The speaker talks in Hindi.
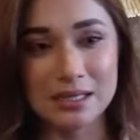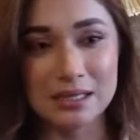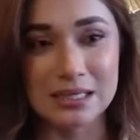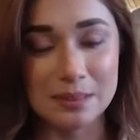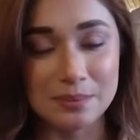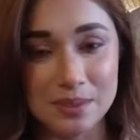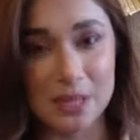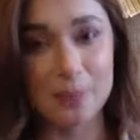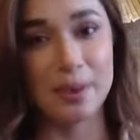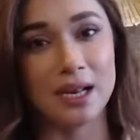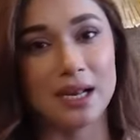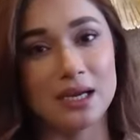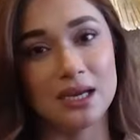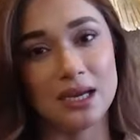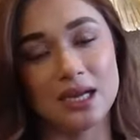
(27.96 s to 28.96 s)
बाद सबसे
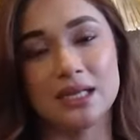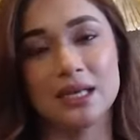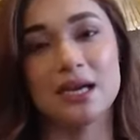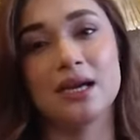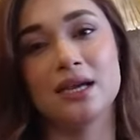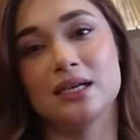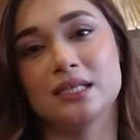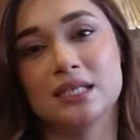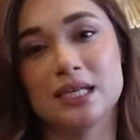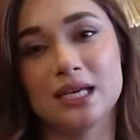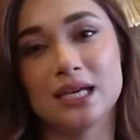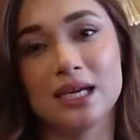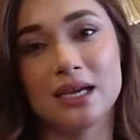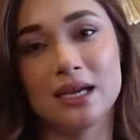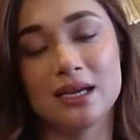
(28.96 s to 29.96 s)
पहला ख्याल ये आया
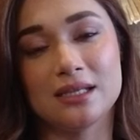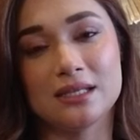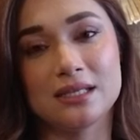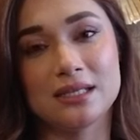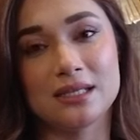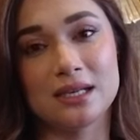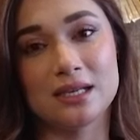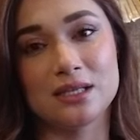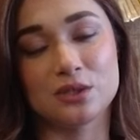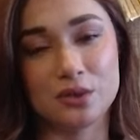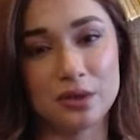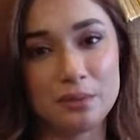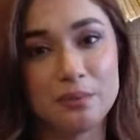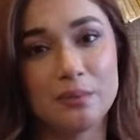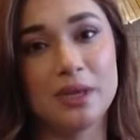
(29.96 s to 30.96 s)
कि इस
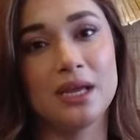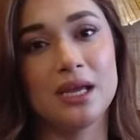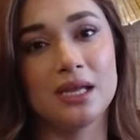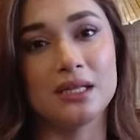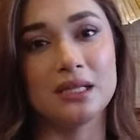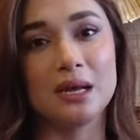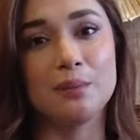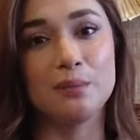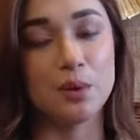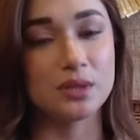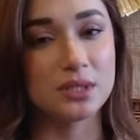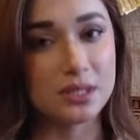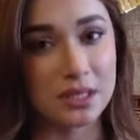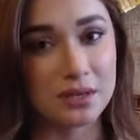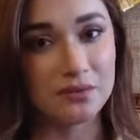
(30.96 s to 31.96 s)
स्क्रिप्ट में इतना
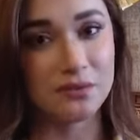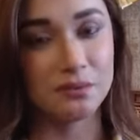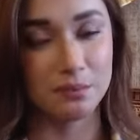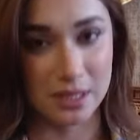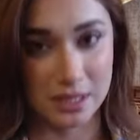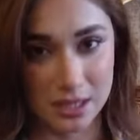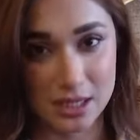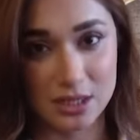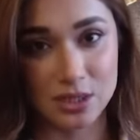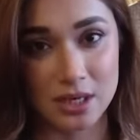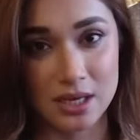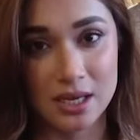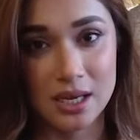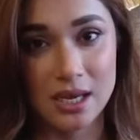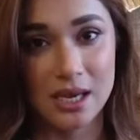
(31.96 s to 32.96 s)
पॉजिटिव मैसेज
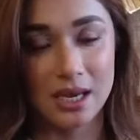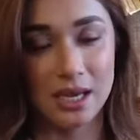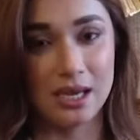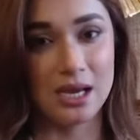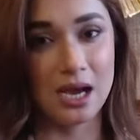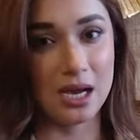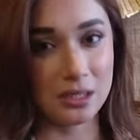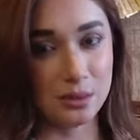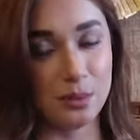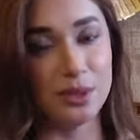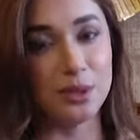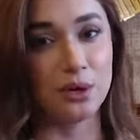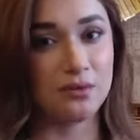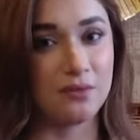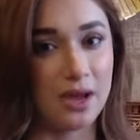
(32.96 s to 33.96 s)
है एक
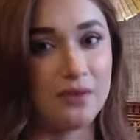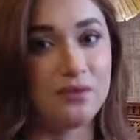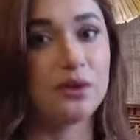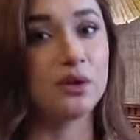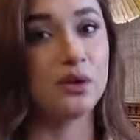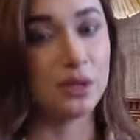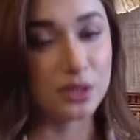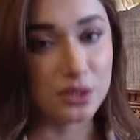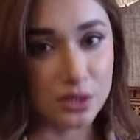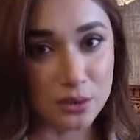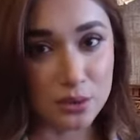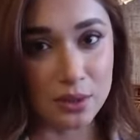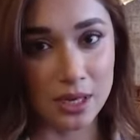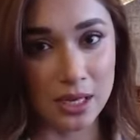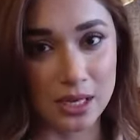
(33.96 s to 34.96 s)
हस्बैंड और वाइफ के रिलेशन
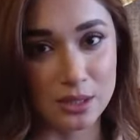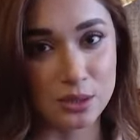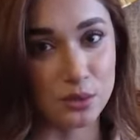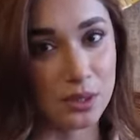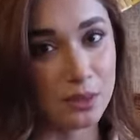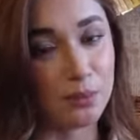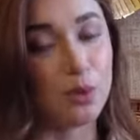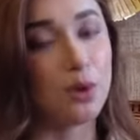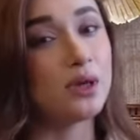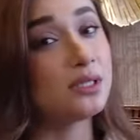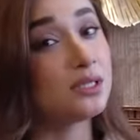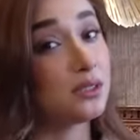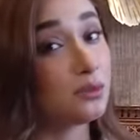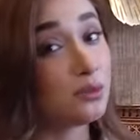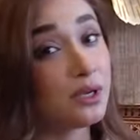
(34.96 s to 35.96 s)
को लेके जो कि बहुत
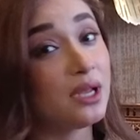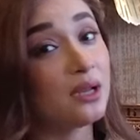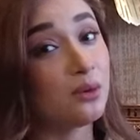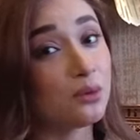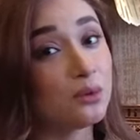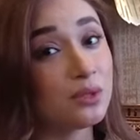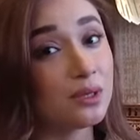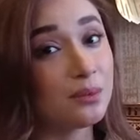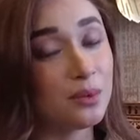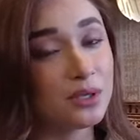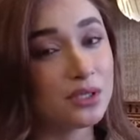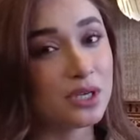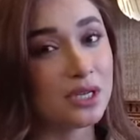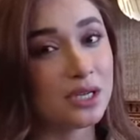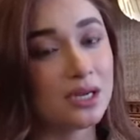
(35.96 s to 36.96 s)
ज़रूरी है लोगों तक
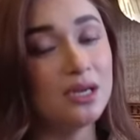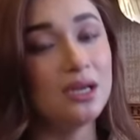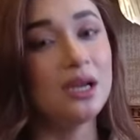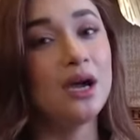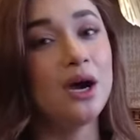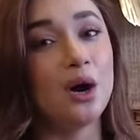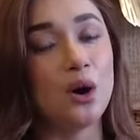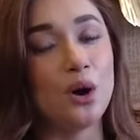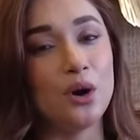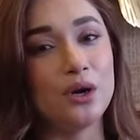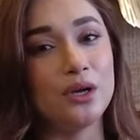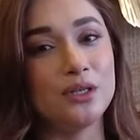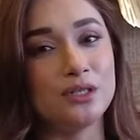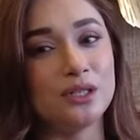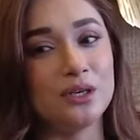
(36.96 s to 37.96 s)
पहुंचाना
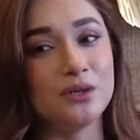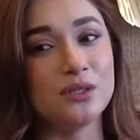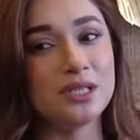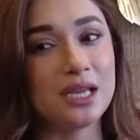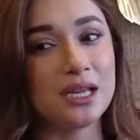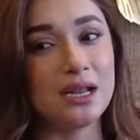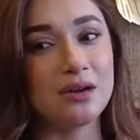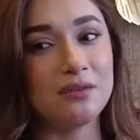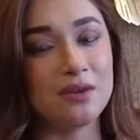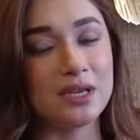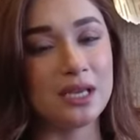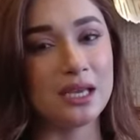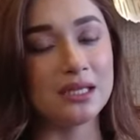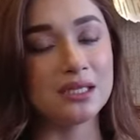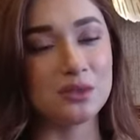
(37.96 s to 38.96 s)
और उसके अलावा
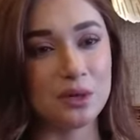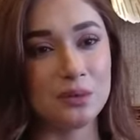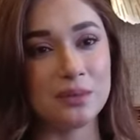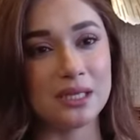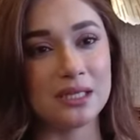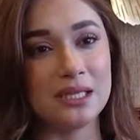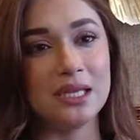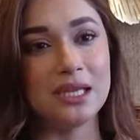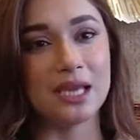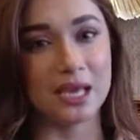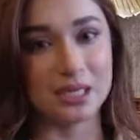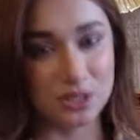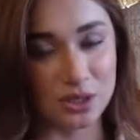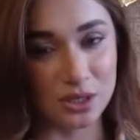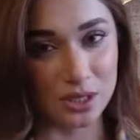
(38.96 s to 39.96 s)
ये स्क्रिप्ट इतनी
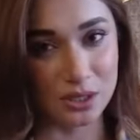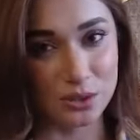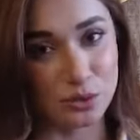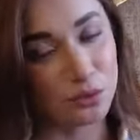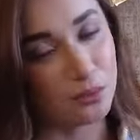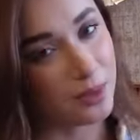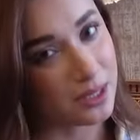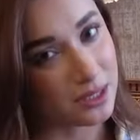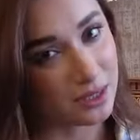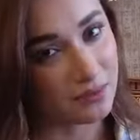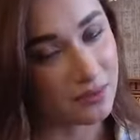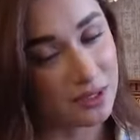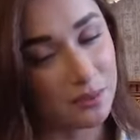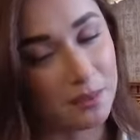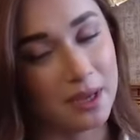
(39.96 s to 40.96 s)
कैची है ट्रू बेस
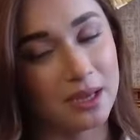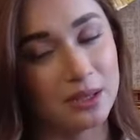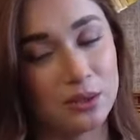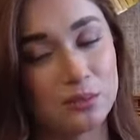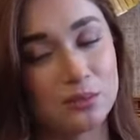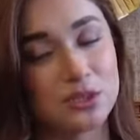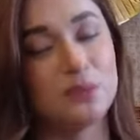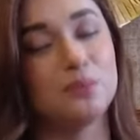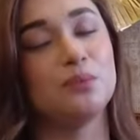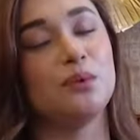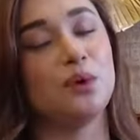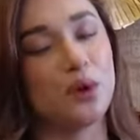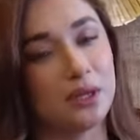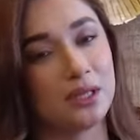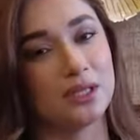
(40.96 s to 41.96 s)
इवेंट में है तो मुझे
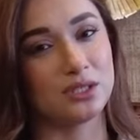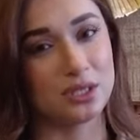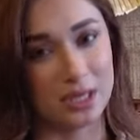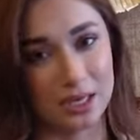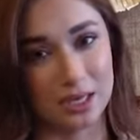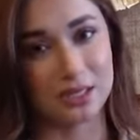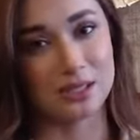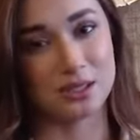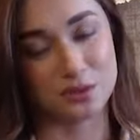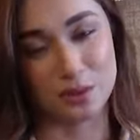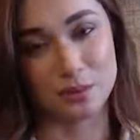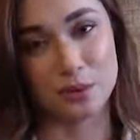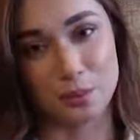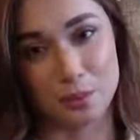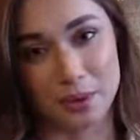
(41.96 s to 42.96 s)
बहुत अच्छा लगा इस
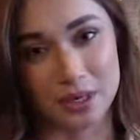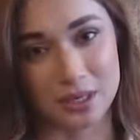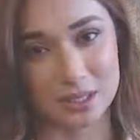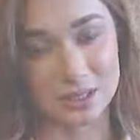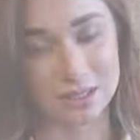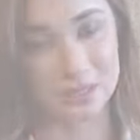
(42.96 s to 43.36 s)
स्क्रिप्ट को पढ़कर